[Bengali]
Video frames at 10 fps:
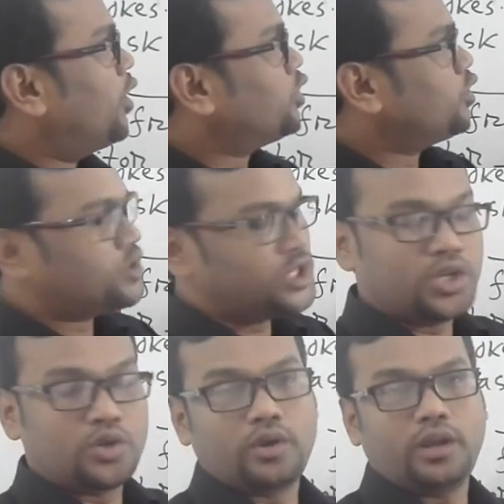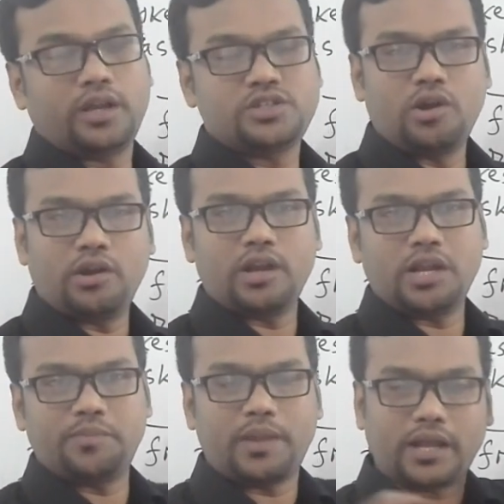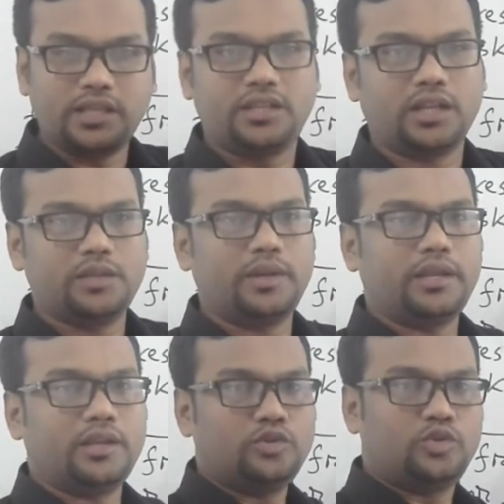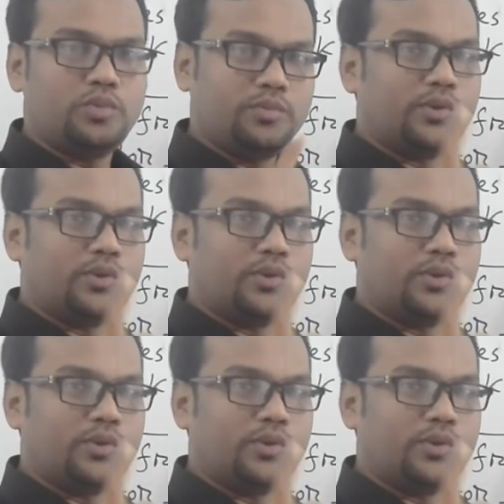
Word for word: হয়তো শিক্ষকের কাছে অল্টারনেটিভ একাধিক থাকতে পারে কিন্তু তুমি